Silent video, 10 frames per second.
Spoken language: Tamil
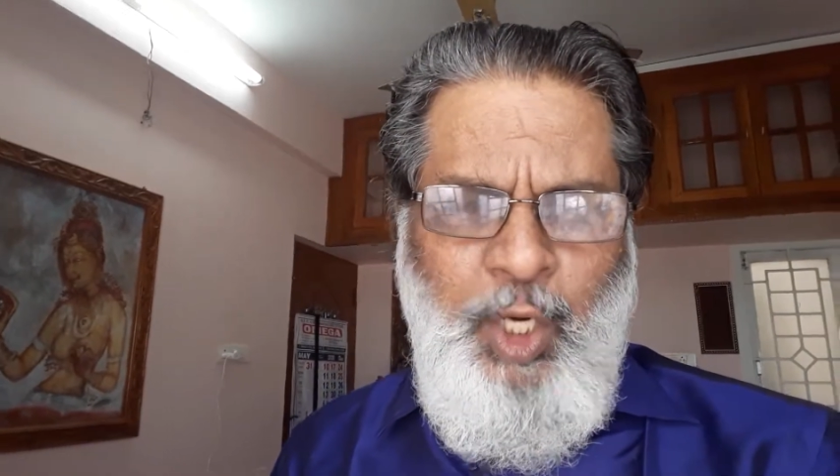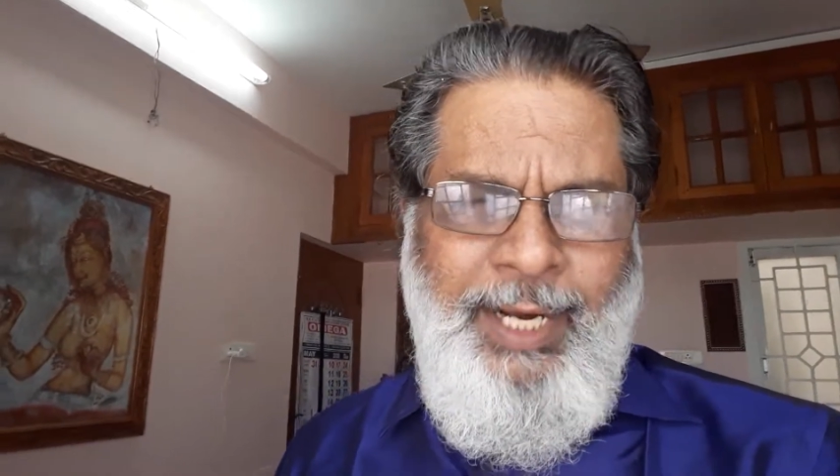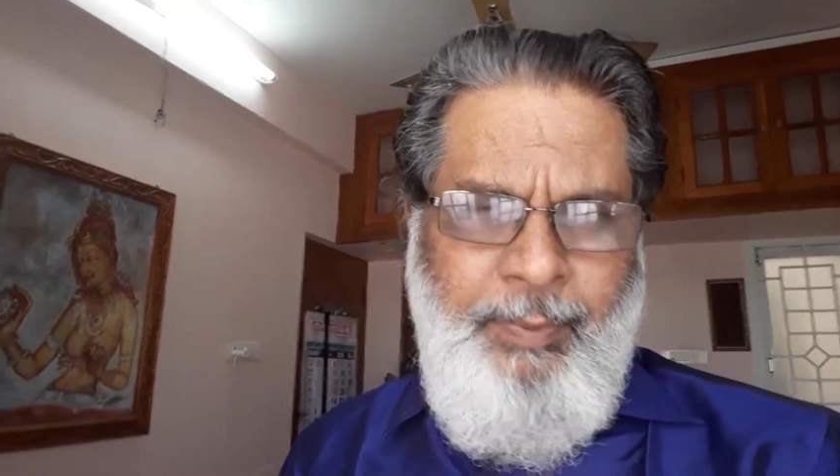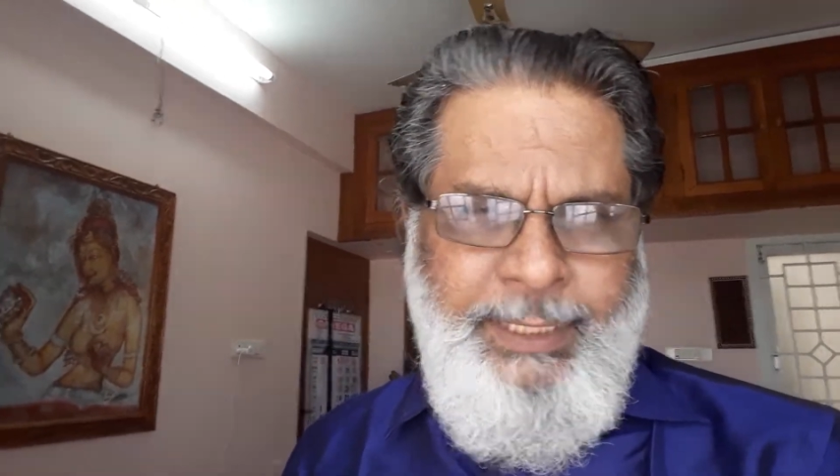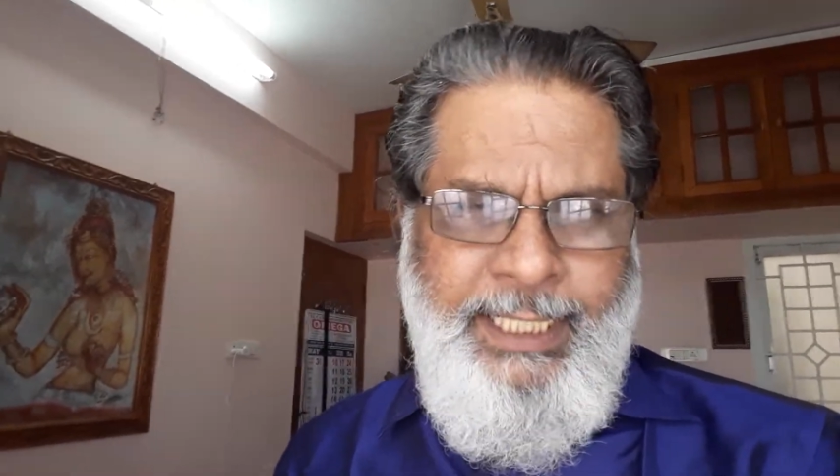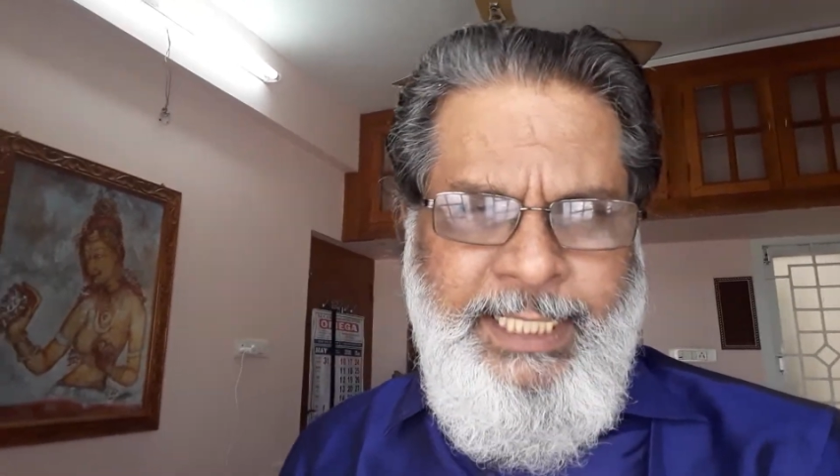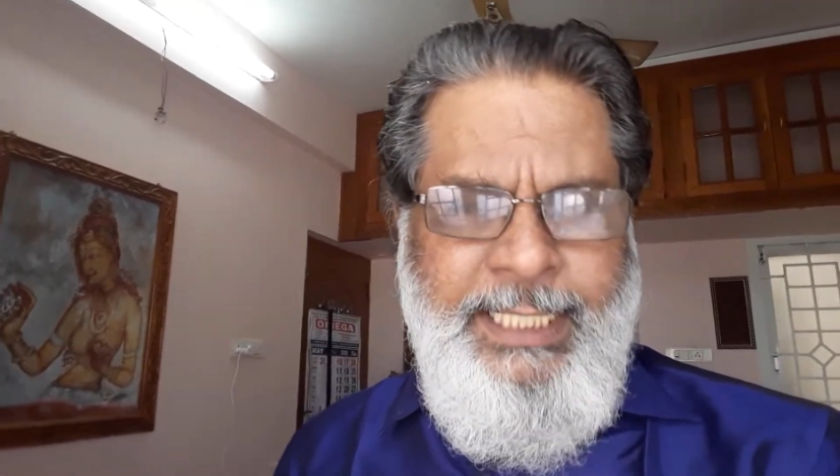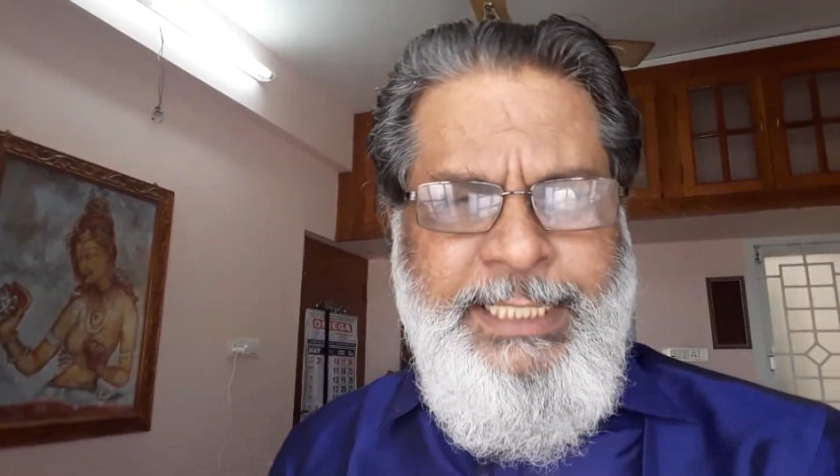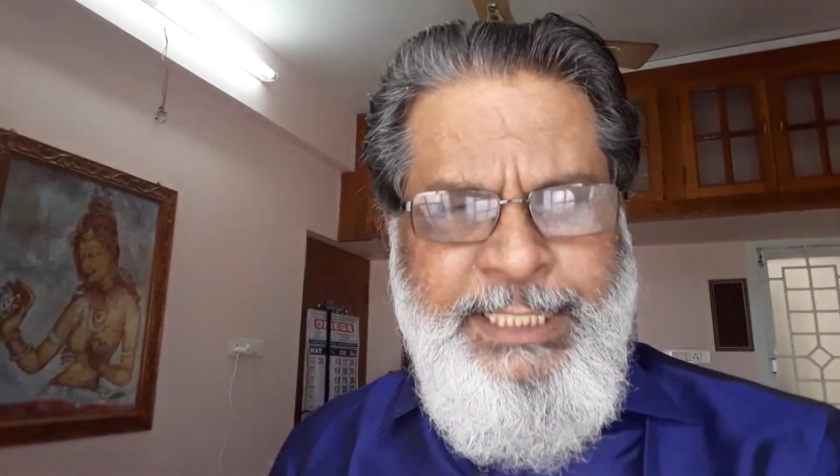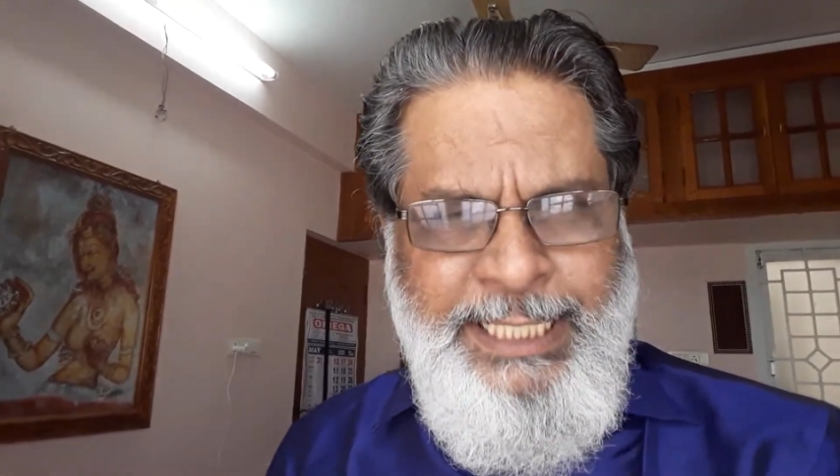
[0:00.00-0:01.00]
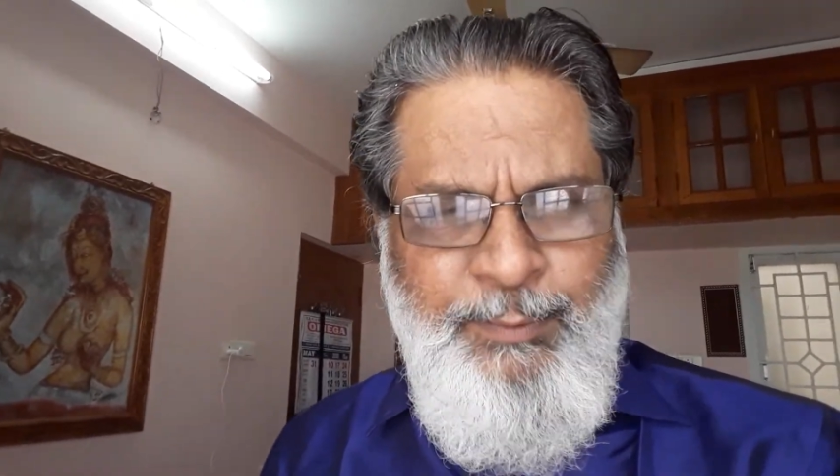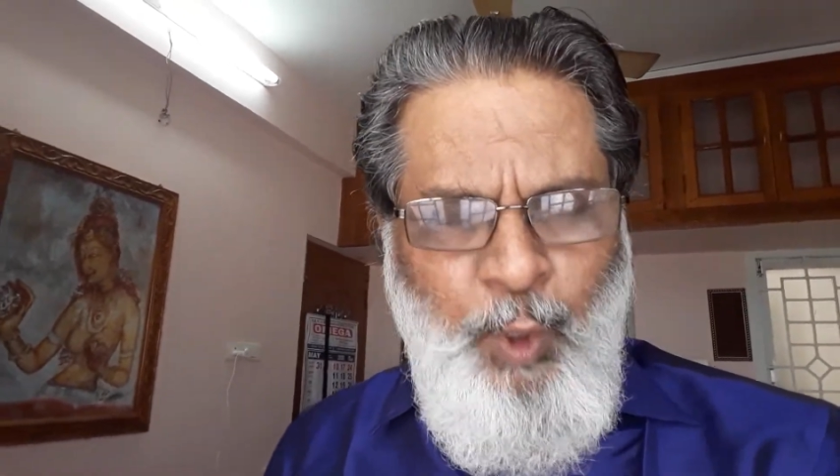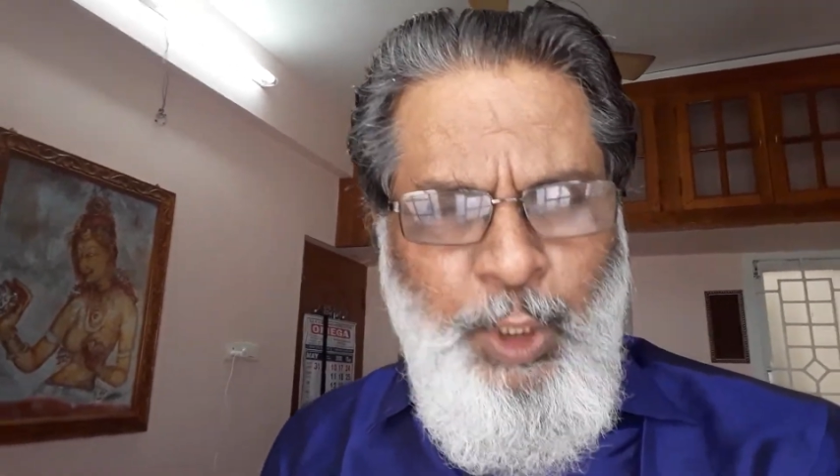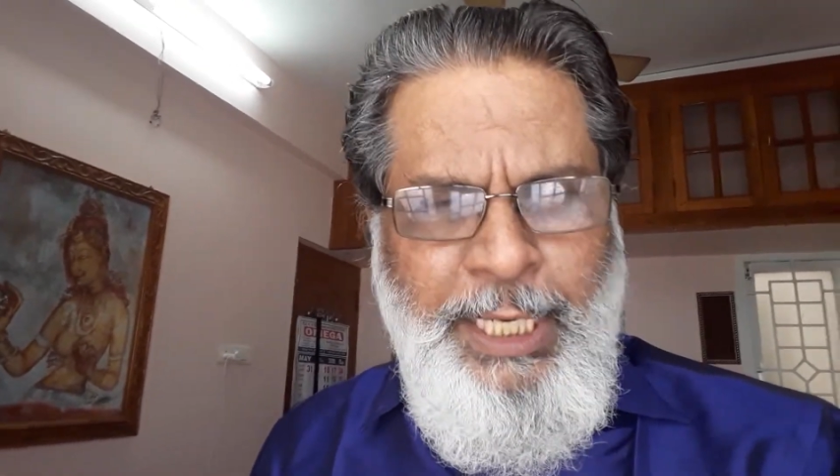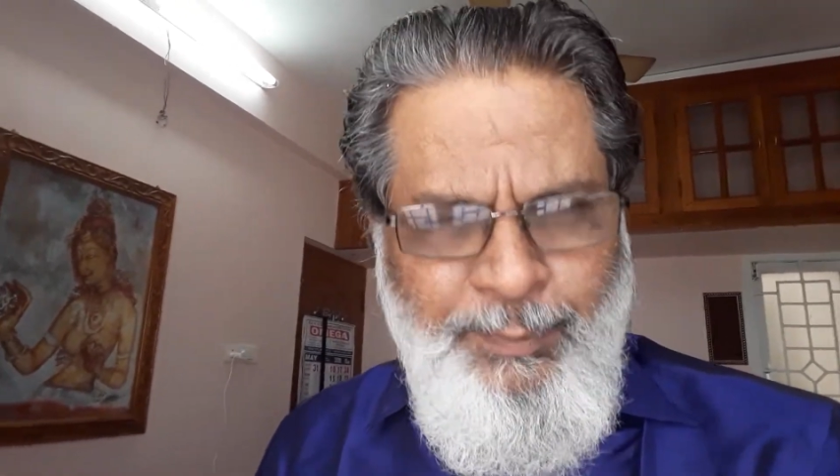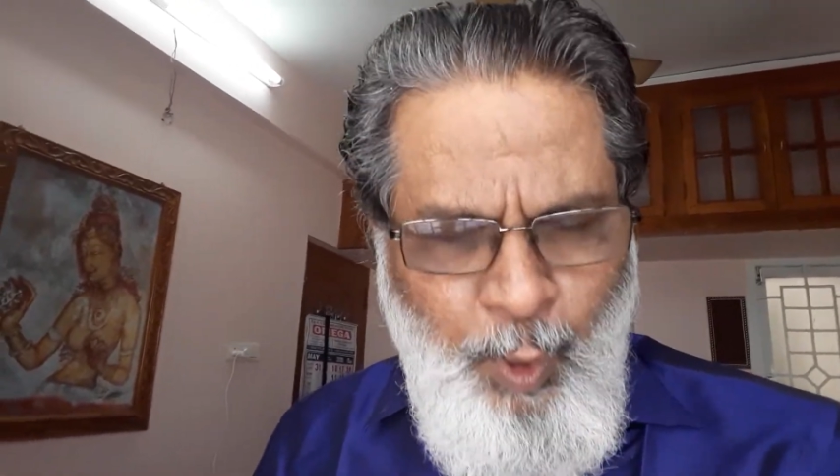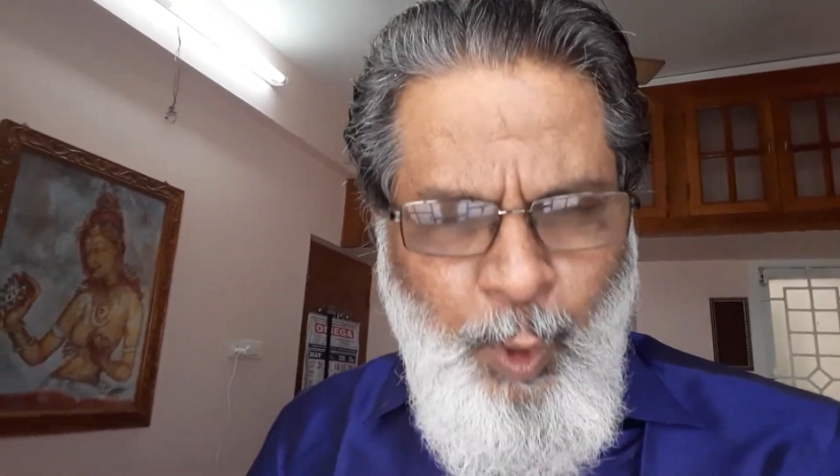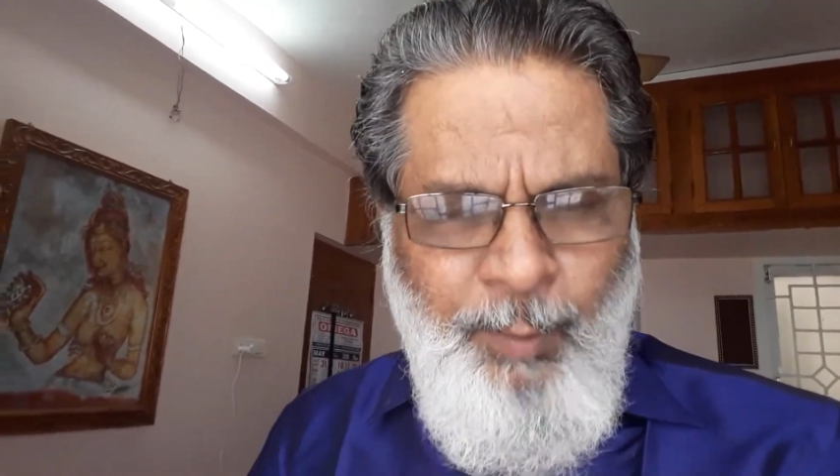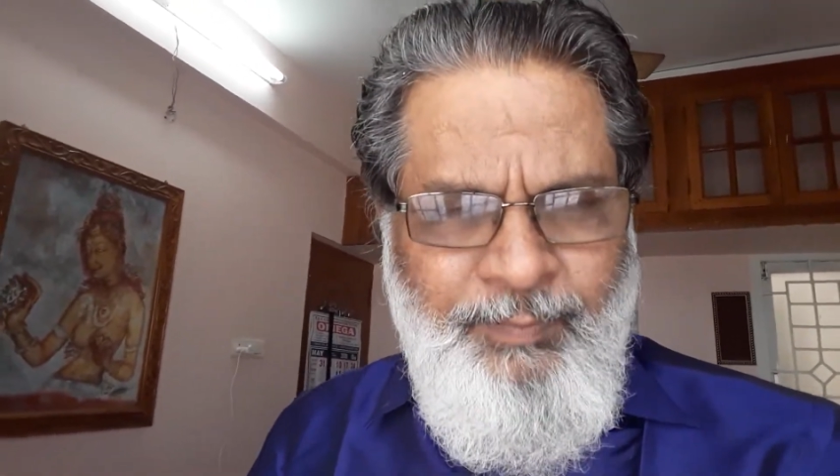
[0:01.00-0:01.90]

காணப்படுகிறது ஜிஓ டிஓ